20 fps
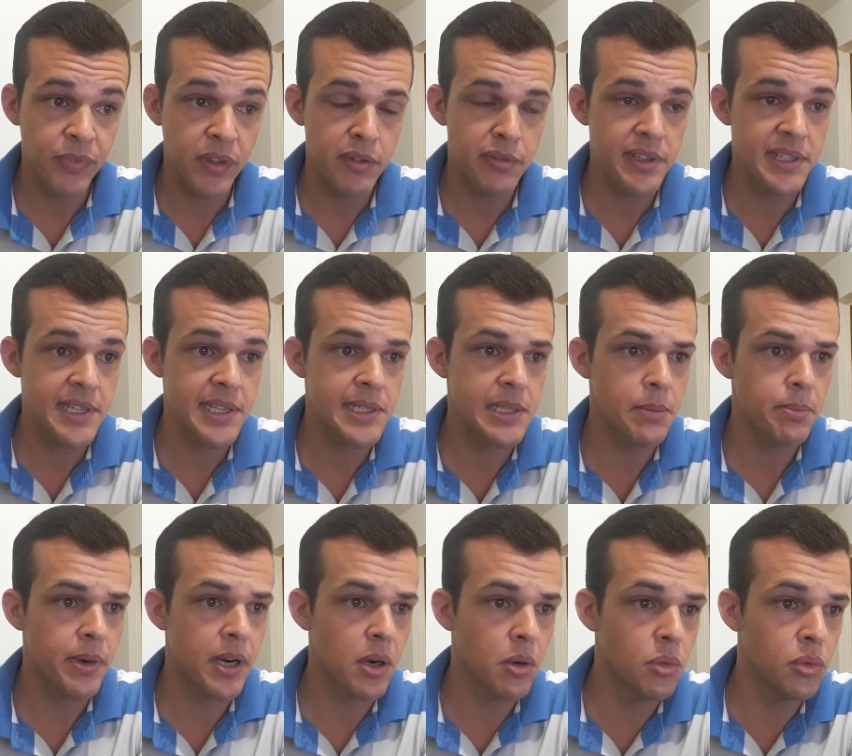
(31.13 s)
Fiz essa
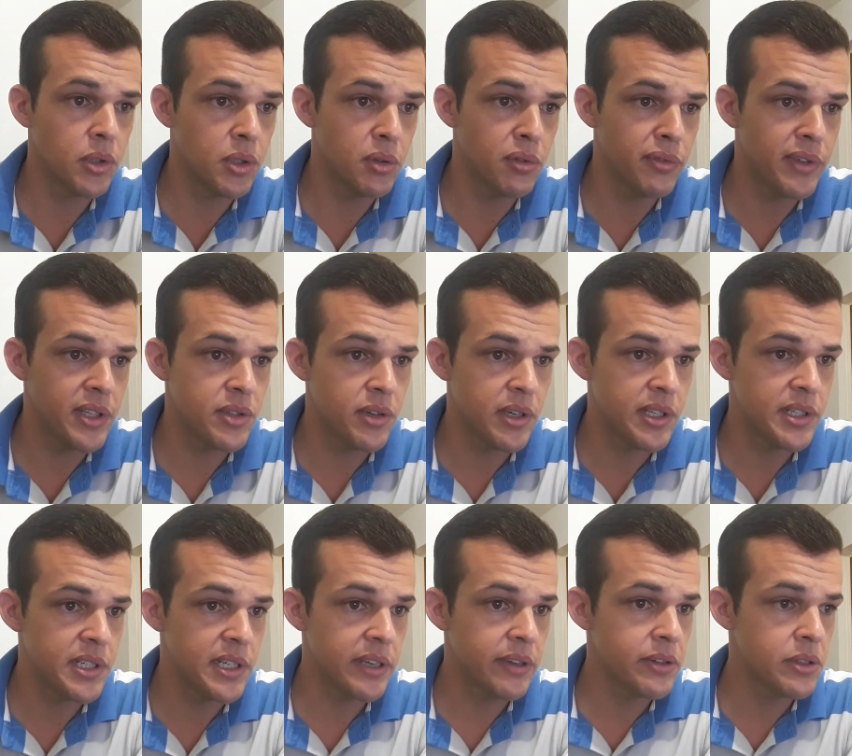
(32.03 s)
pergunta em um vídeo
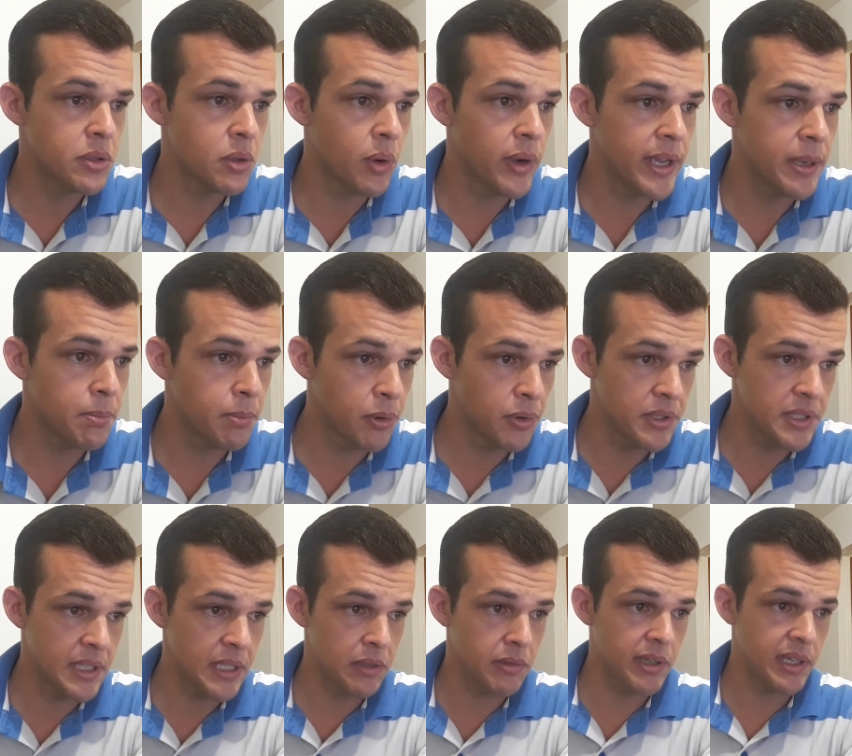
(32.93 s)
antigo, estou
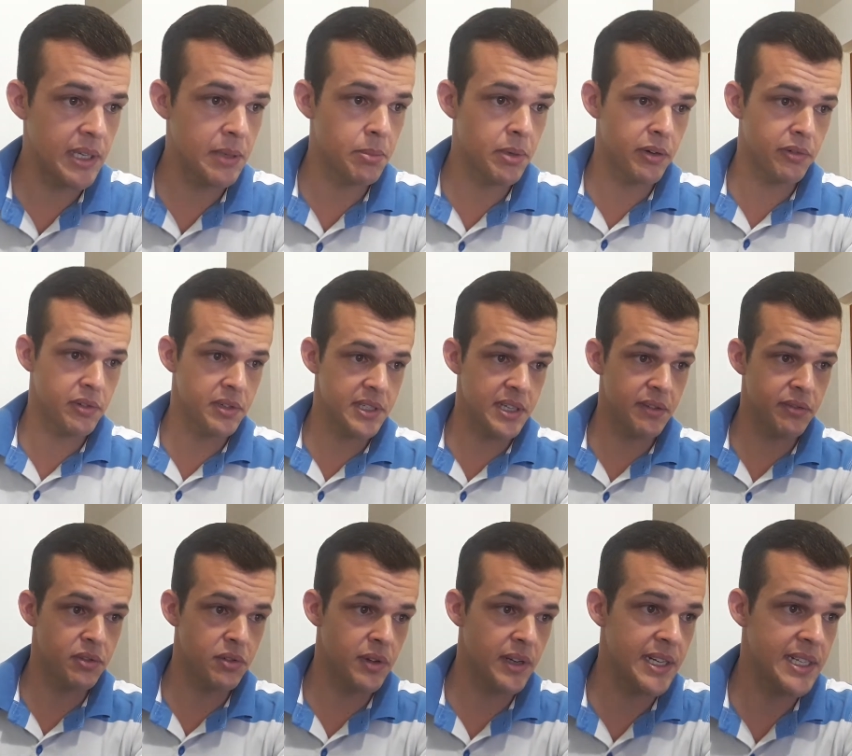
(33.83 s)
repostando aqui para você
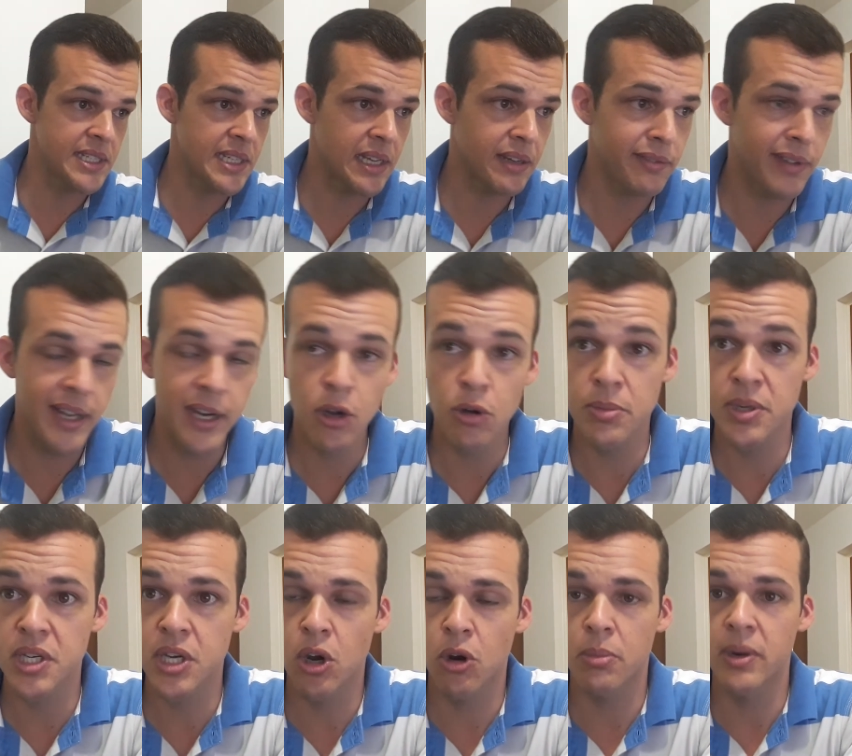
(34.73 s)
visualizar. Valeu,
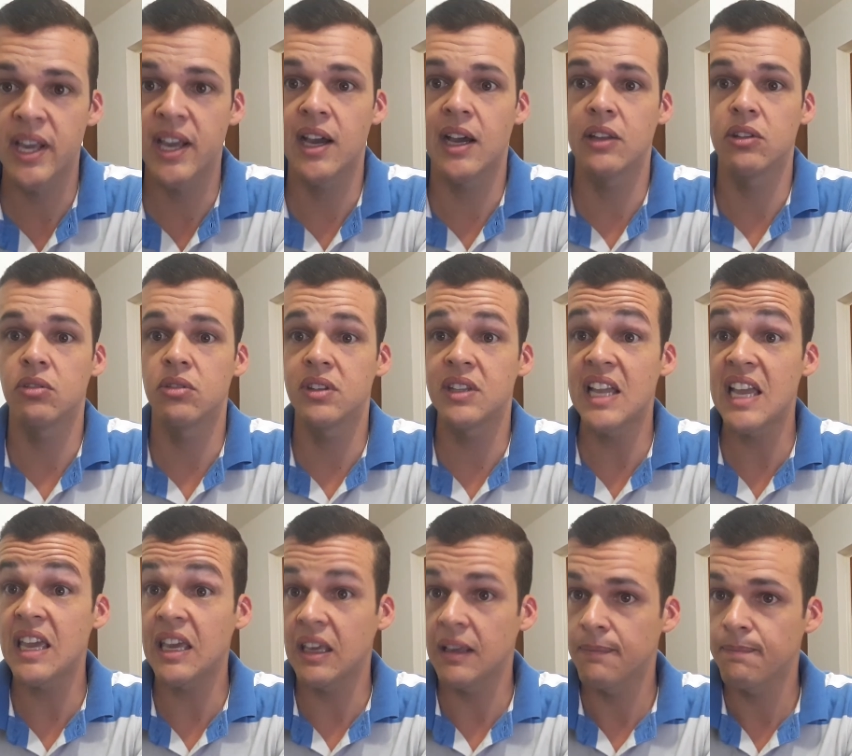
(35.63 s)
Michel, obrigado.
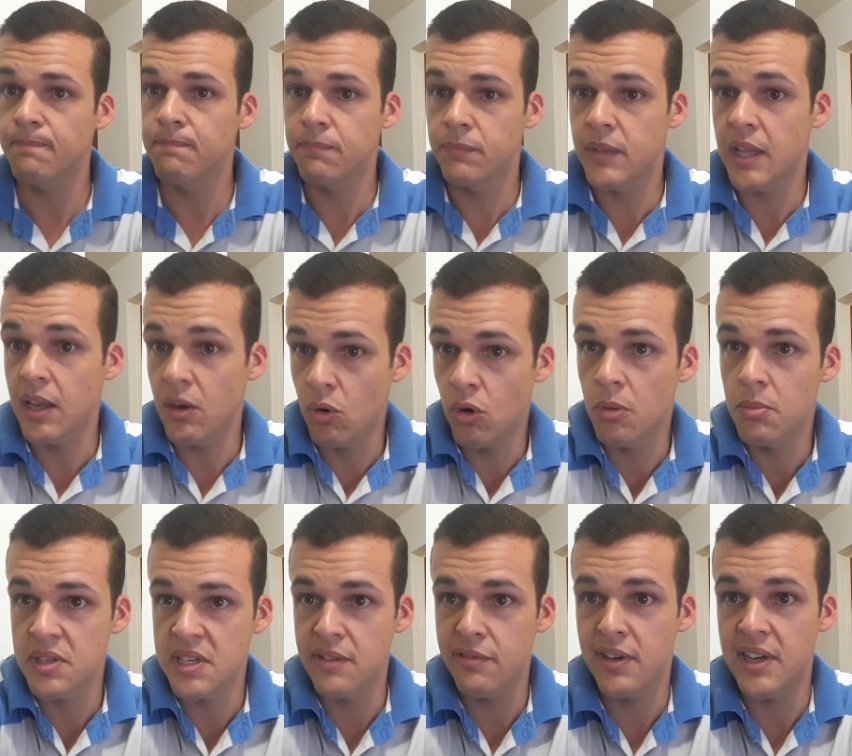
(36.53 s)
Tem, tem como
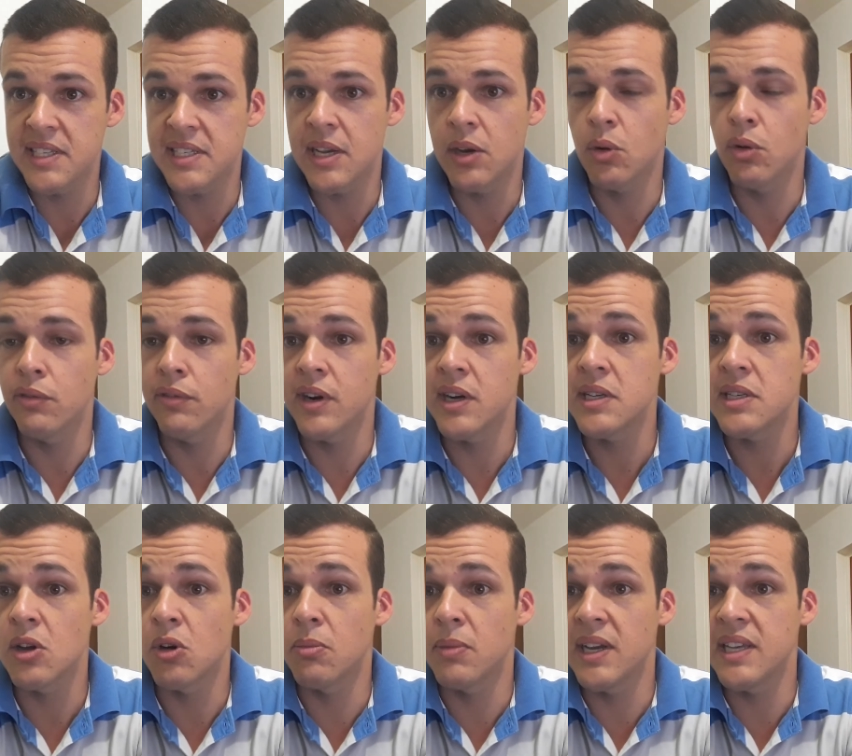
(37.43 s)
você fazer a
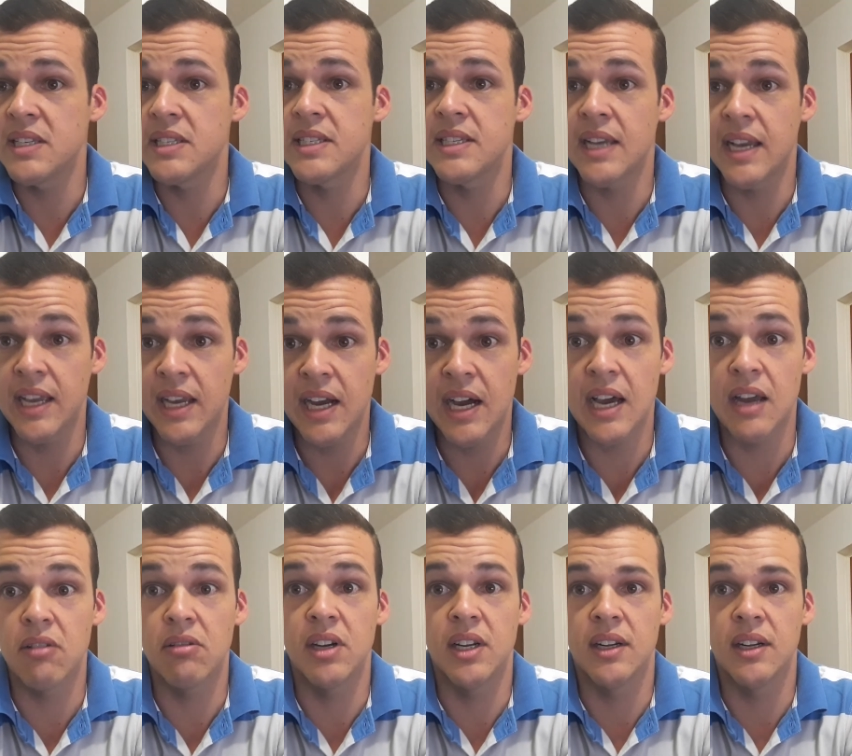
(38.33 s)
conversão, mas sai caro.